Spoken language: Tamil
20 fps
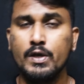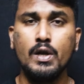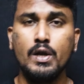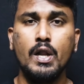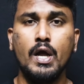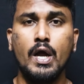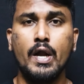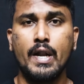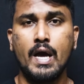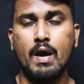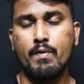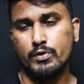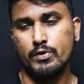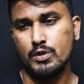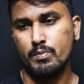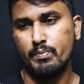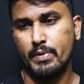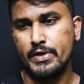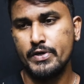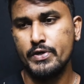இல்லை நான்
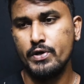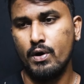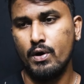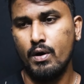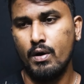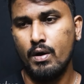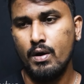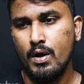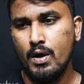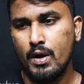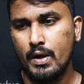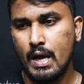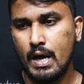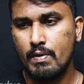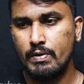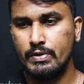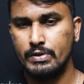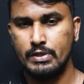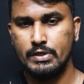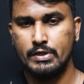வந்து மையம்
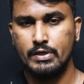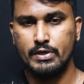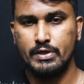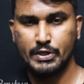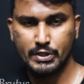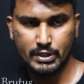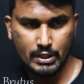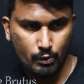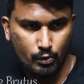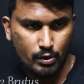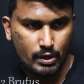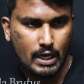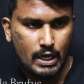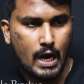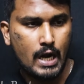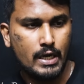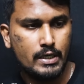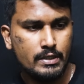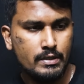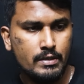நான் வந்து இங்கே ஒரு
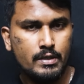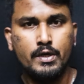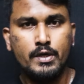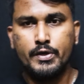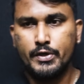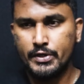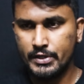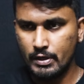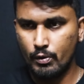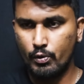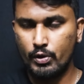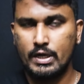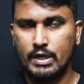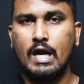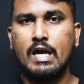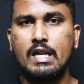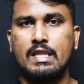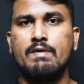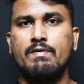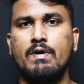காலு இங்கே ஒரு
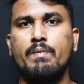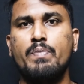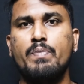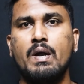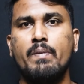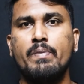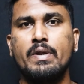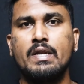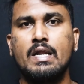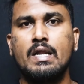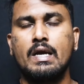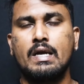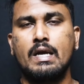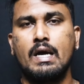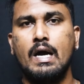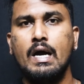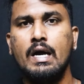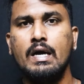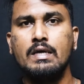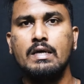காலு தான் வைப்பேன்
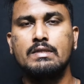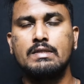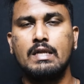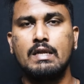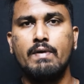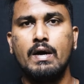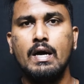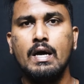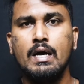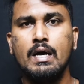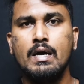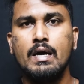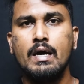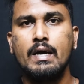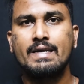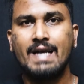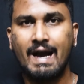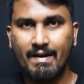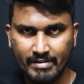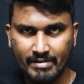அப்படின்னாக்கா தலைவா
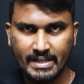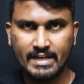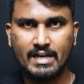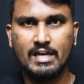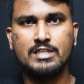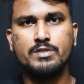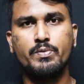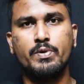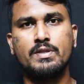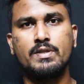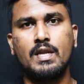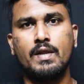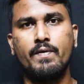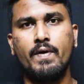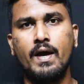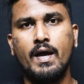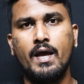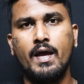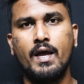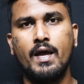கவட்டி கிழிஞ்சு
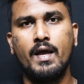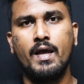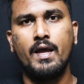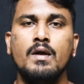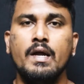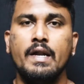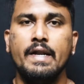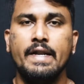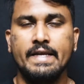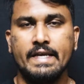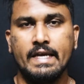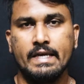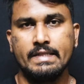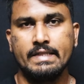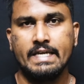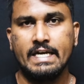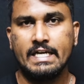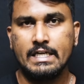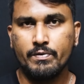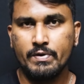போயிருந்தலைவா தலைவா நீங்கள்
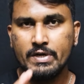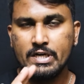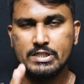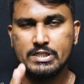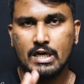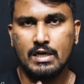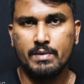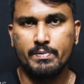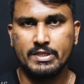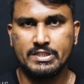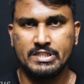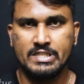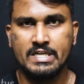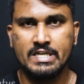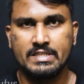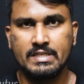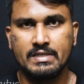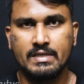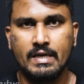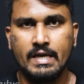இந்த எட்டு வழிச்சாலை பிரச்சனை
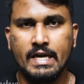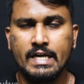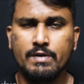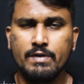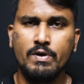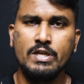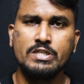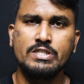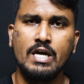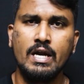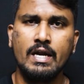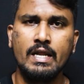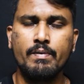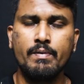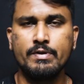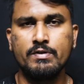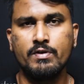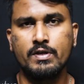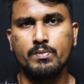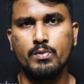எடுத்துங்க எட்டு வழிச்சாலை
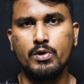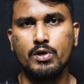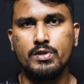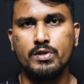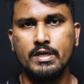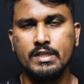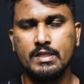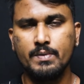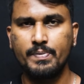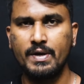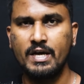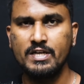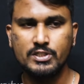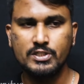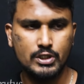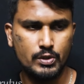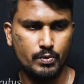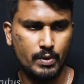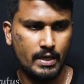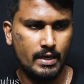அப்படின்னு வரும்பொழுது அது
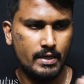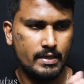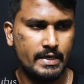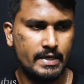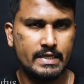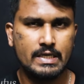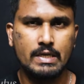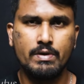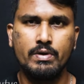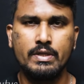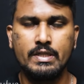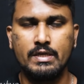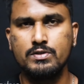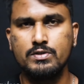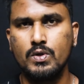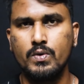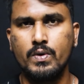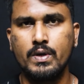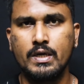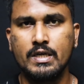பாசிட்டிவாக நினைக்கிறவங்க
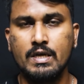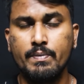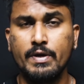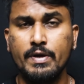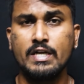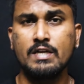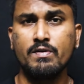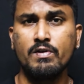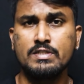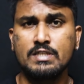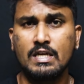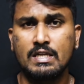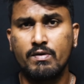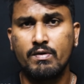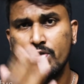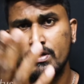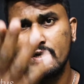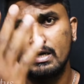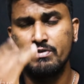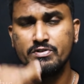என்ன சொல்லுவாங்க எப்போ எட்டு வழிச்சாலை
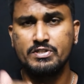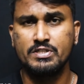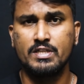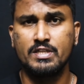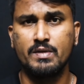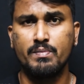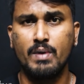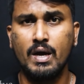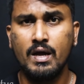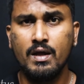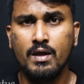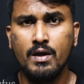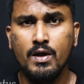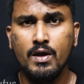எவ்வளோ நல்ல விஷயம் தெரியுமா